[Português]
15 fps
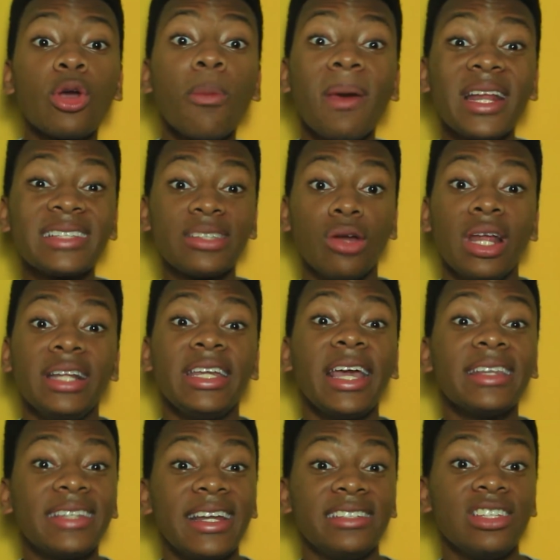em operação na
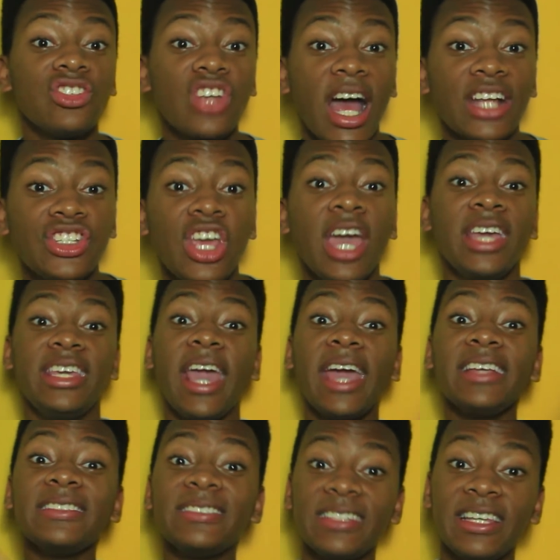linha 13 Jade, e
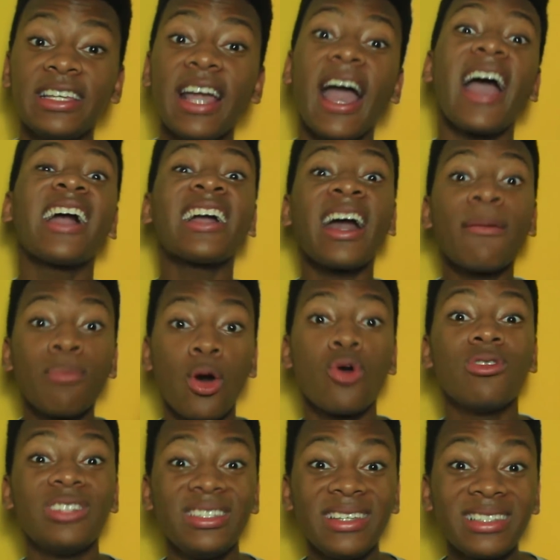aí sim
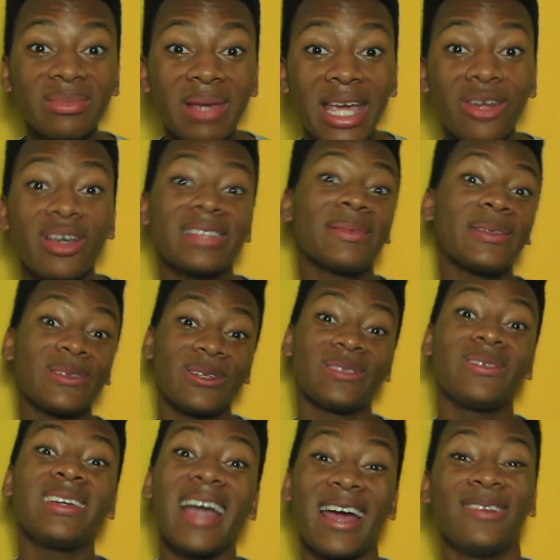acabou o desespero e as
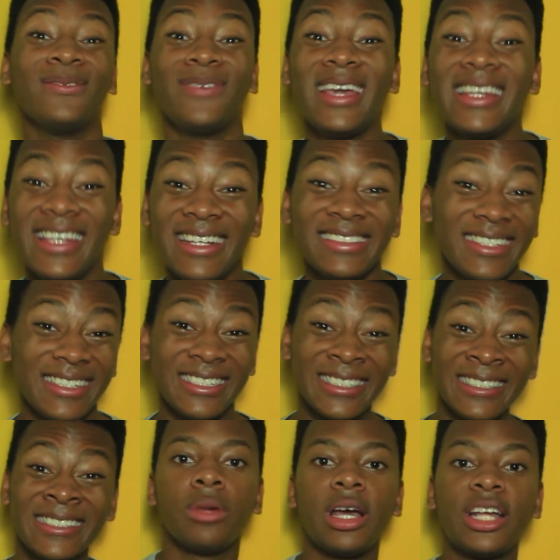pessoas ficaram felizes.
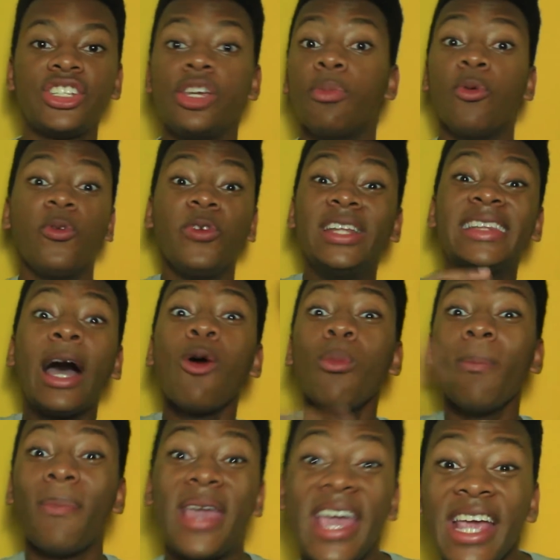Tipo,
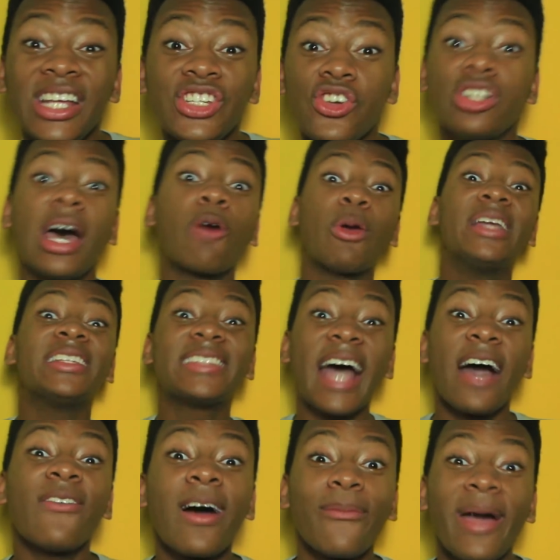finalmente eu não
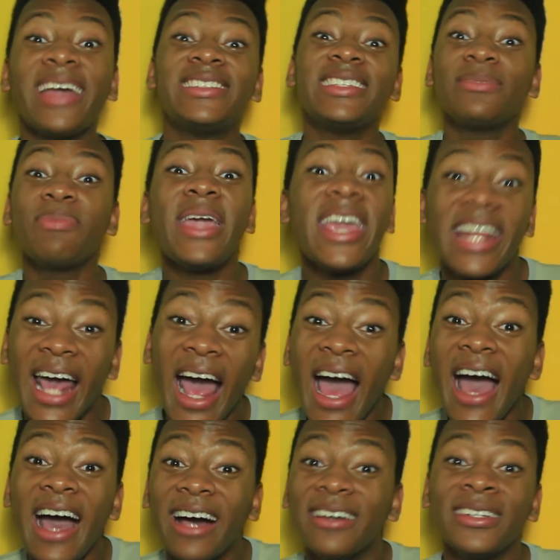aguentava mais
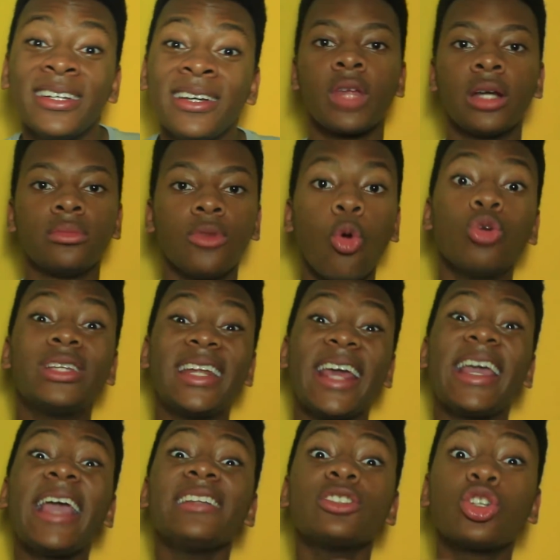esperar. O
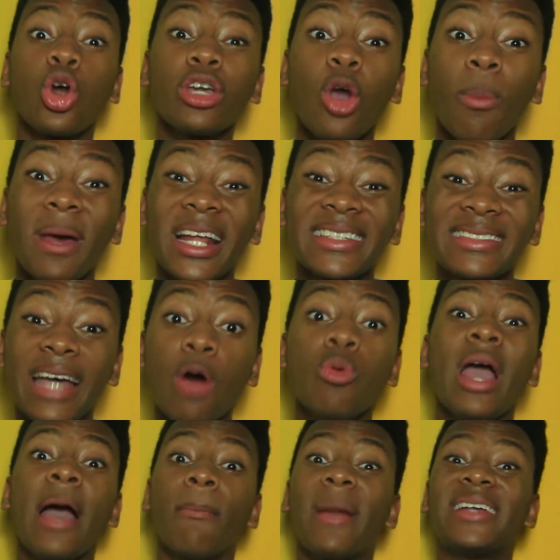trem entrou em
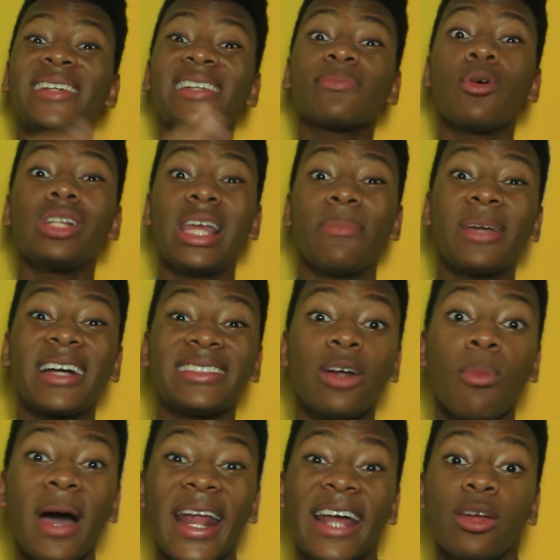operação, mas as polêmicas
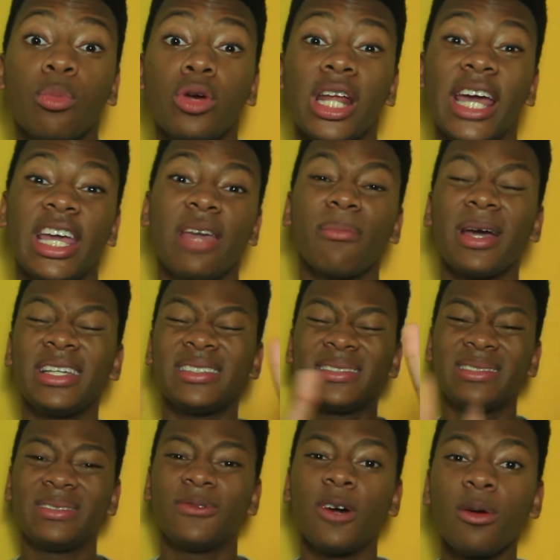não pararam por aí,
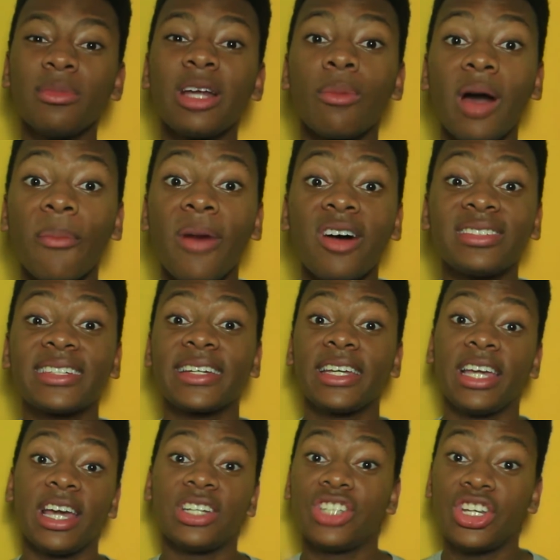mas vamos dar uma pausa
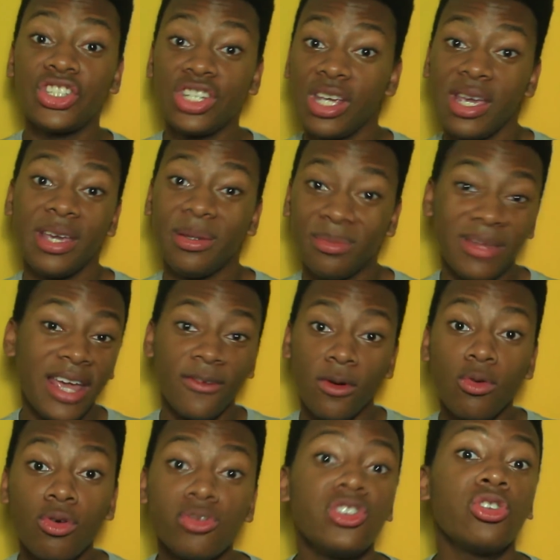que a gente, né,
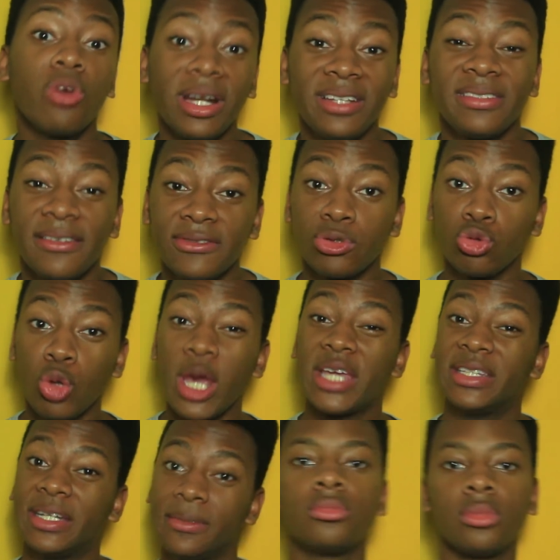vamos continuar nesse assunto
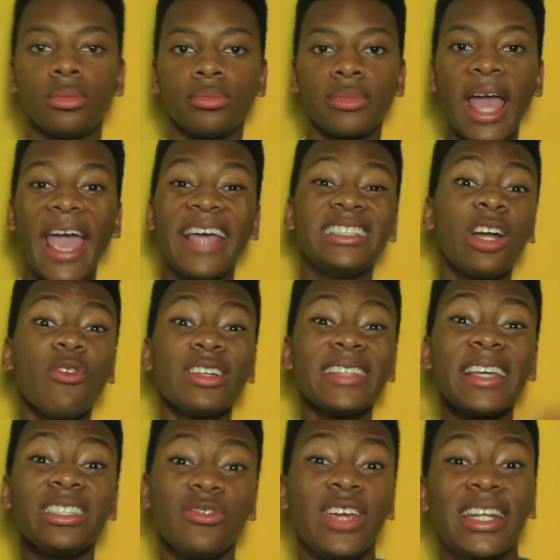ainda. Então
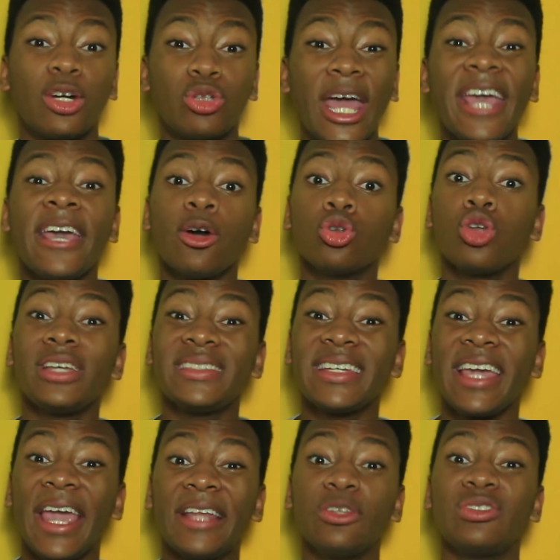vocês viram, né? O
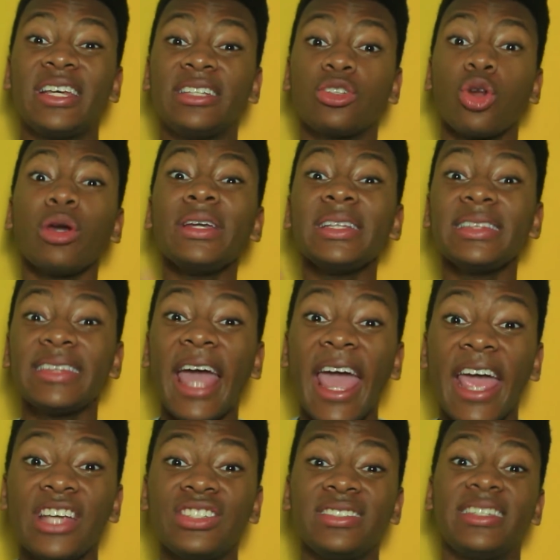2500 entrou em
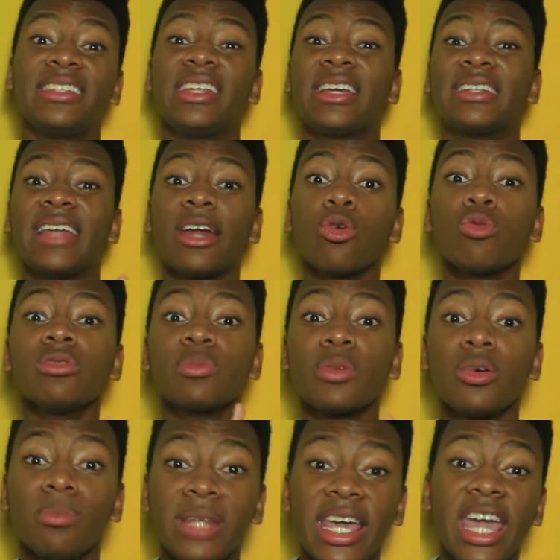testes, detectaram alguns
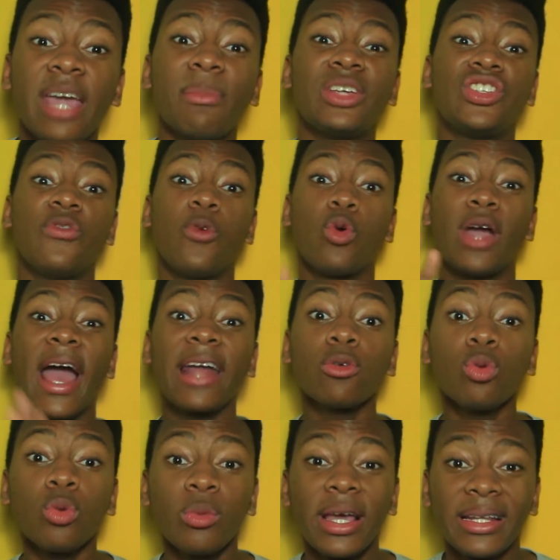problemas,
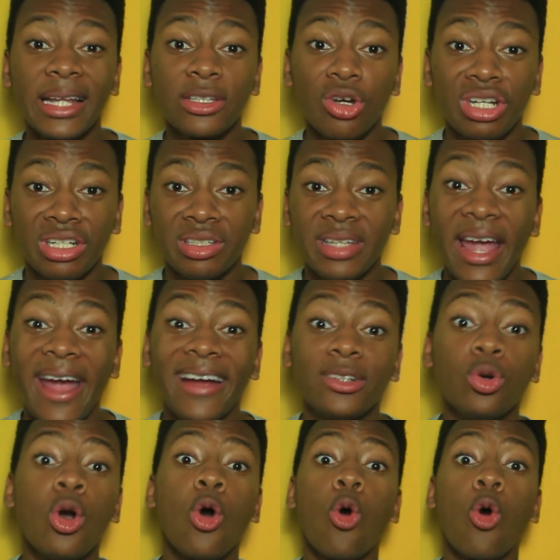divulgaram um relatório interno,